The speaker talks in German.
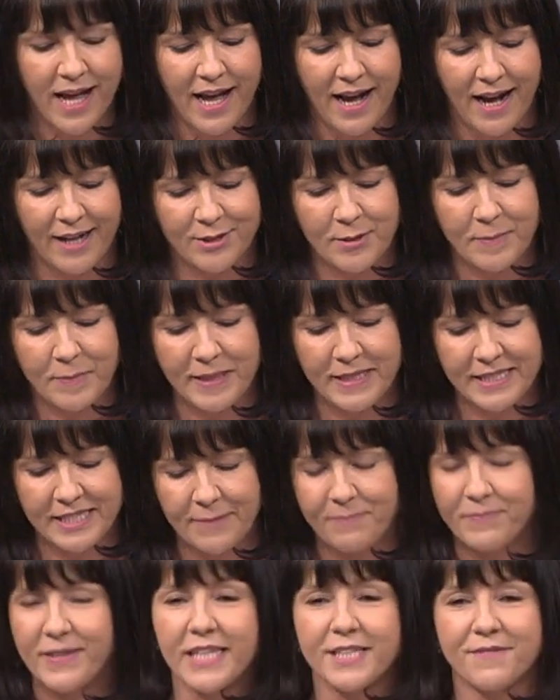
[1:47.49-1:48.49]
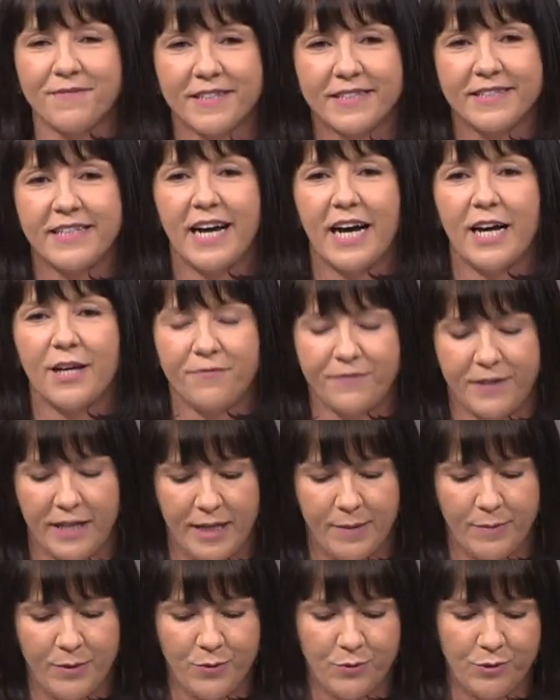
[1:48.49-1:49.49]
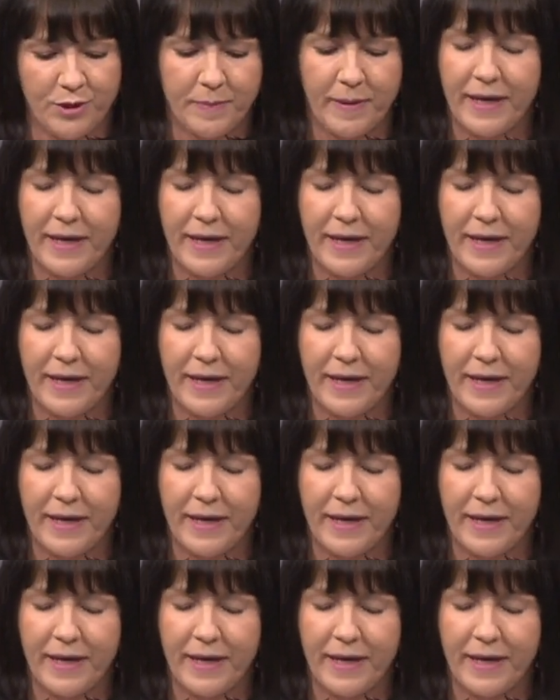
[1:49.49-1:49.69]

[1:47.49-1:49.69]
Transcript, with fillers: Also im Prinzip das, was die AfD im Juni